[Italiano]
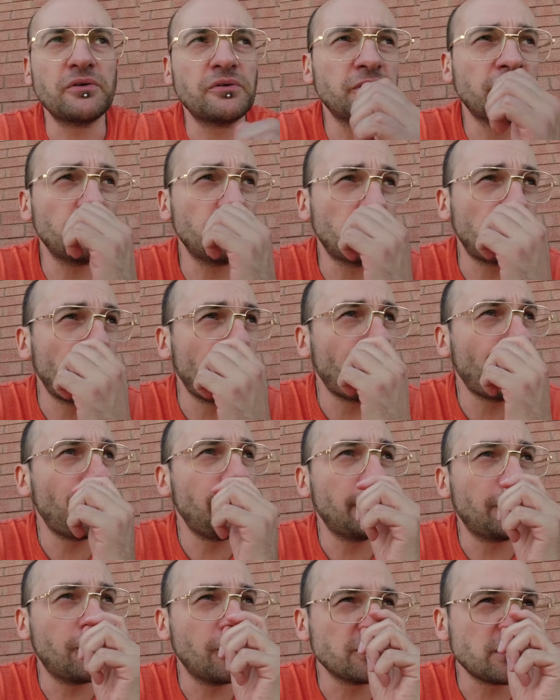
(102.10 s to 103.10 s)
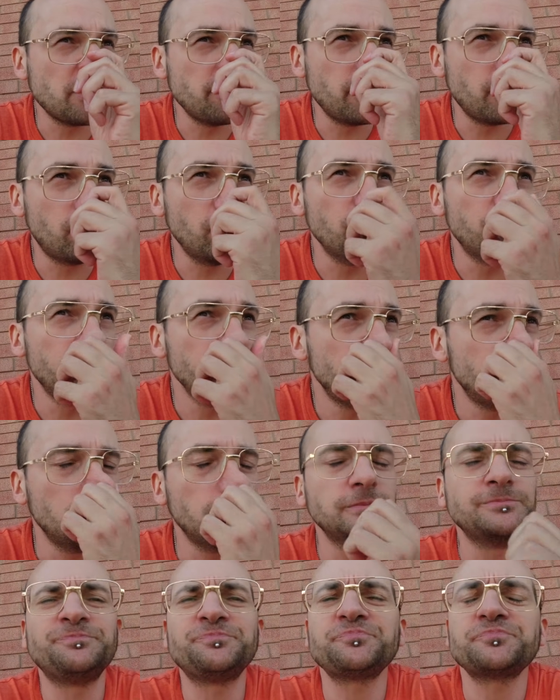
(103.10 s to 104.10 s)
non credo che la cosa abbia
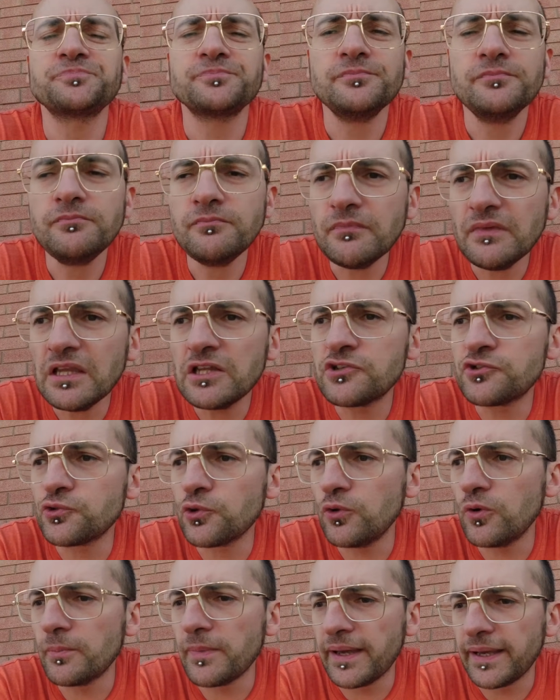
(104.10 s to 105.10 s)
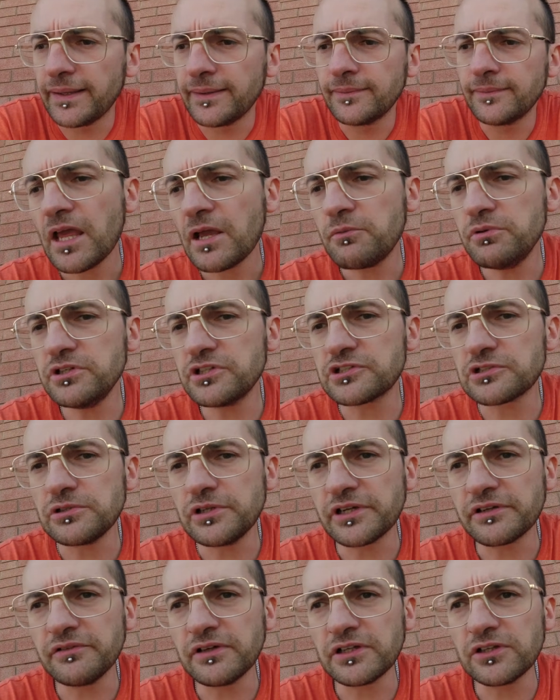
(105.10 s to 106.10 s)
colpito solo me e quindi sono
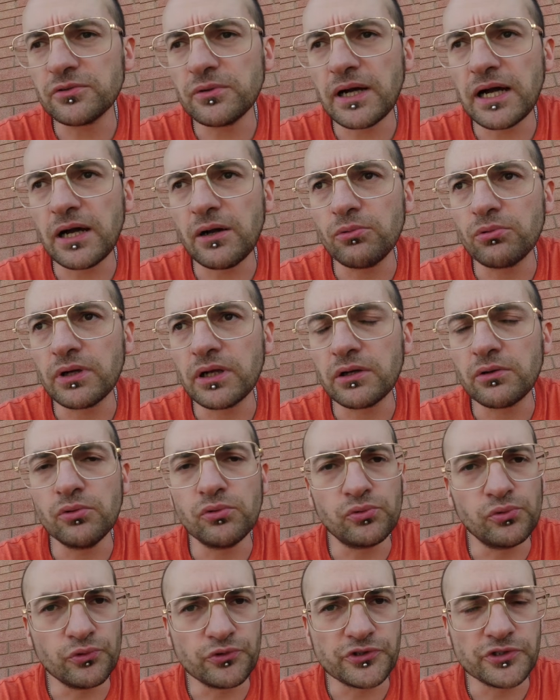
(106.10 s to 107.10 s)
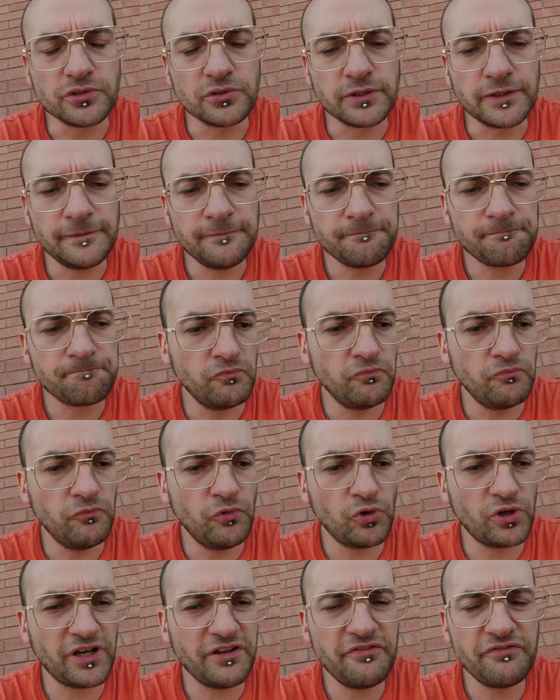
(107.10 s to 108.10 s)
arrivato a una conclusione
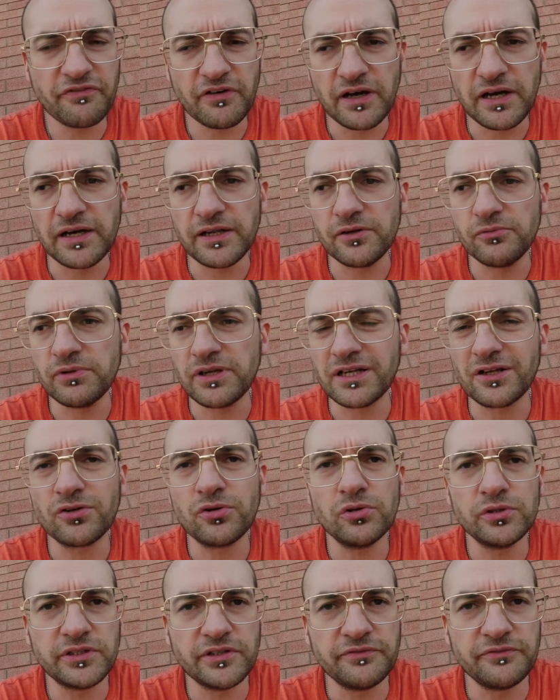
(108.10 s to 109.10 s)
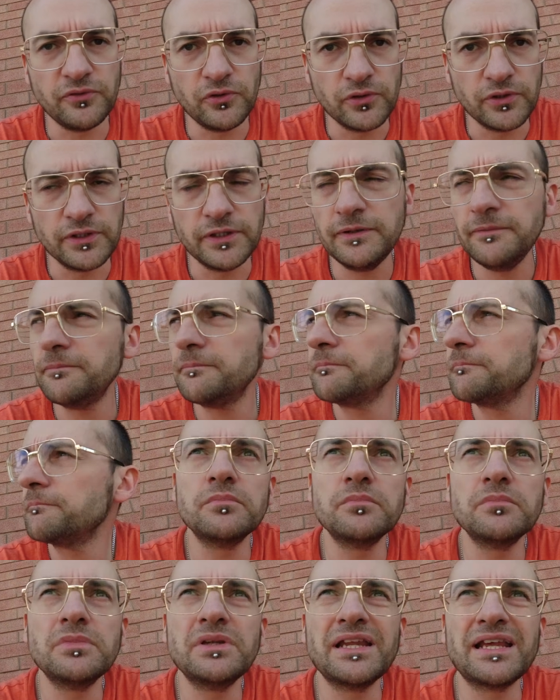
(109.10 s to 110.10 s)
vorrei fare una raccolta fondi
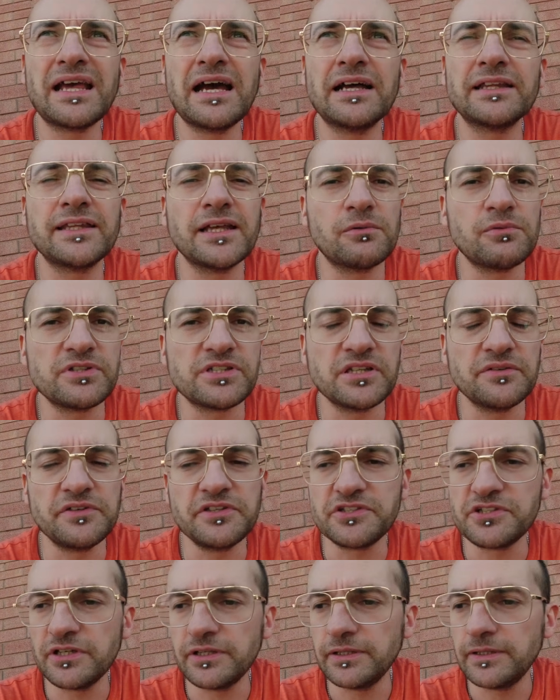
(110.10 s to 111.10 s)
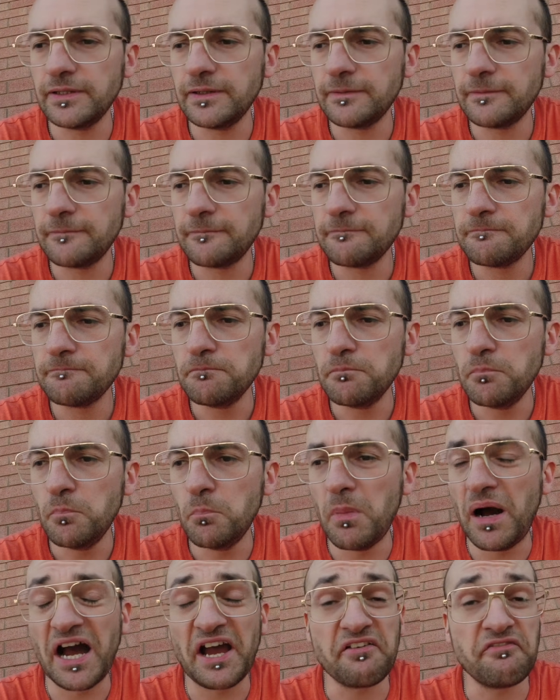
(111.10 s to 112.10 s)
legata a questa vicenda
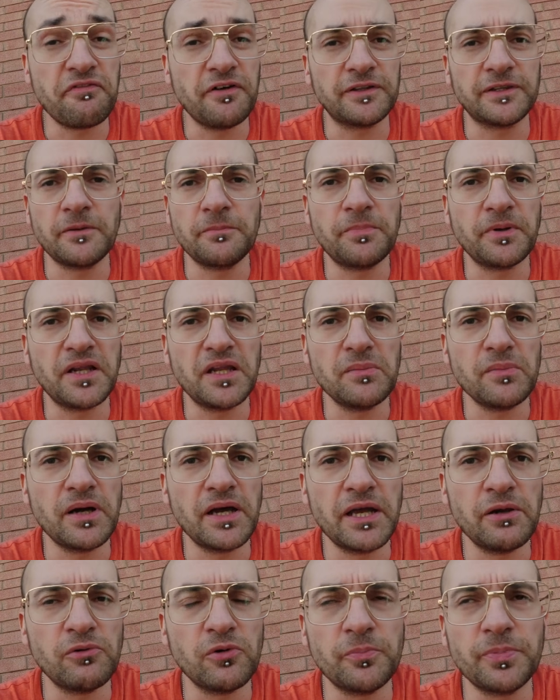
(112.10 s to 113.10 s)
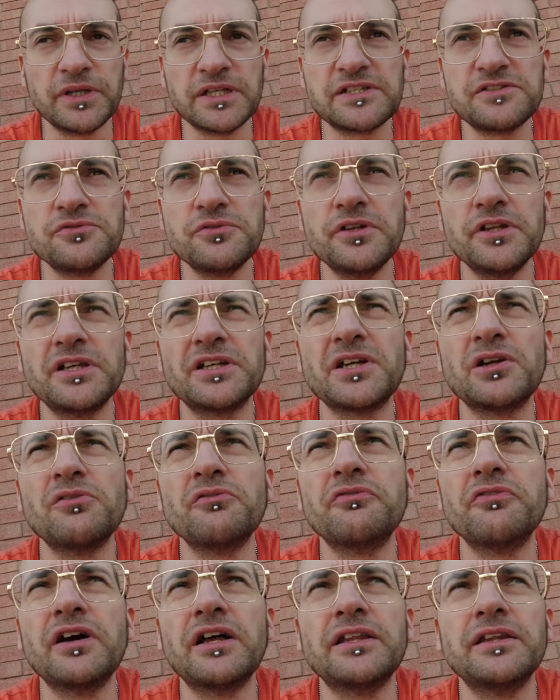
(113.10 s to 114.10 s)
mai fatta prima, è eh, un'operazione di
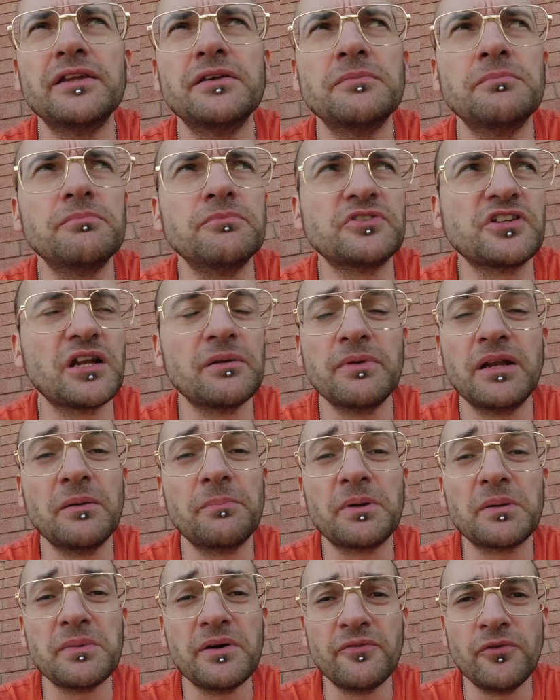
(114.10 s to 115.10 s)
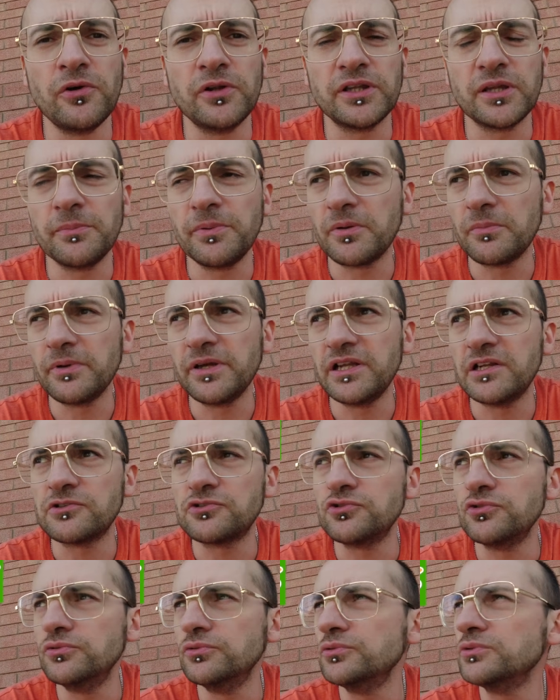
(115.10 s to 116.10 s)
crowdfunding, sarebbe la prima volta per me in
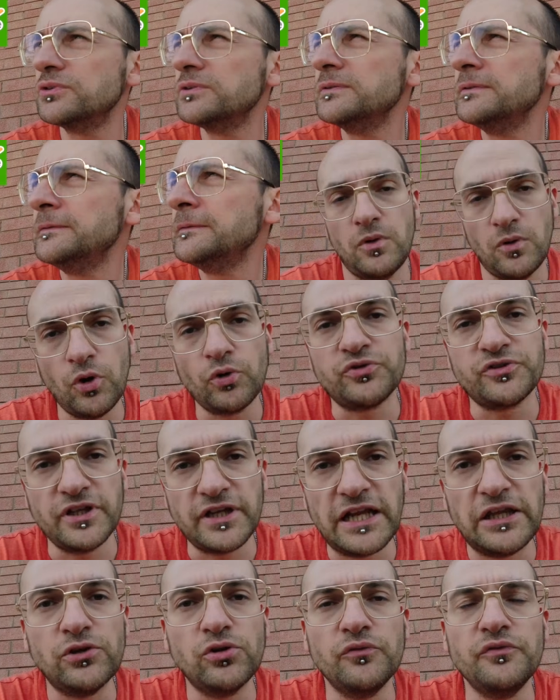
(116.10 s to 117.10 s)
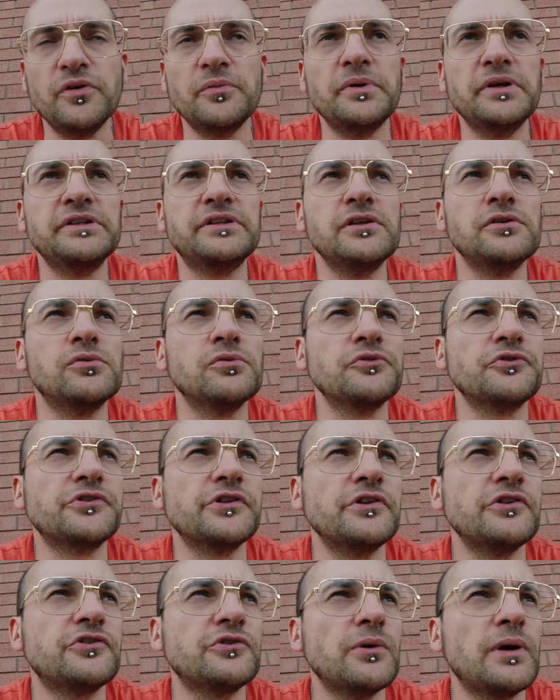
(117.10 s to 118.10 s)
assoluto, ottenendo ovviamente il
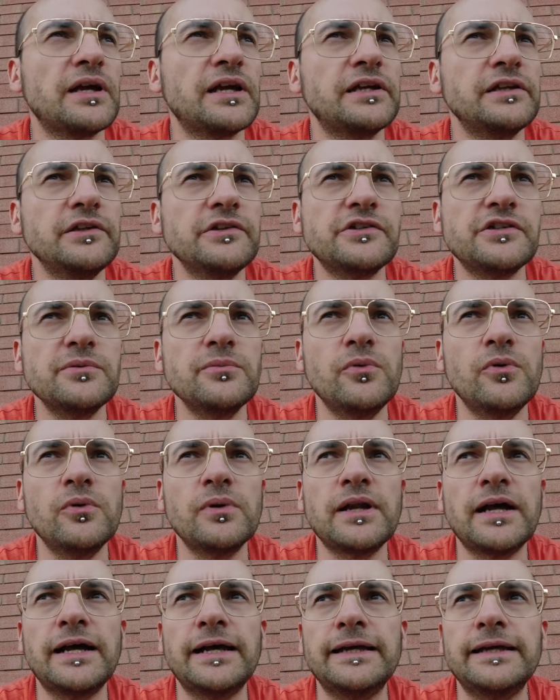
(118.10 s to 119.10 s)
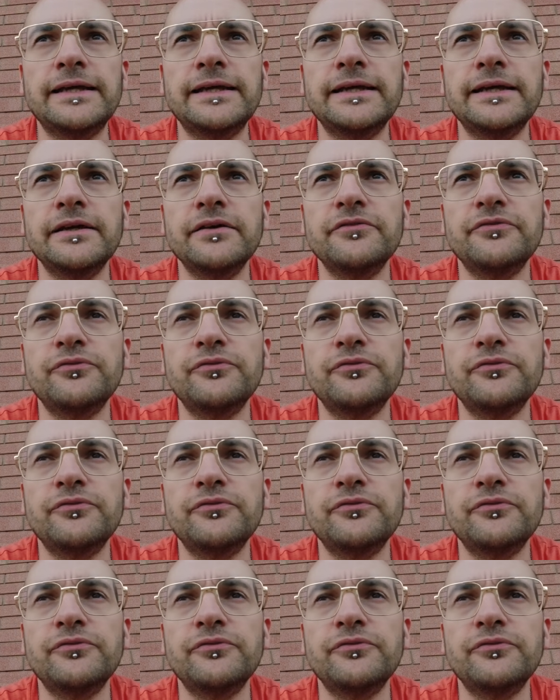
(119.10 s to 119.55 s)
consenso anche di Simona e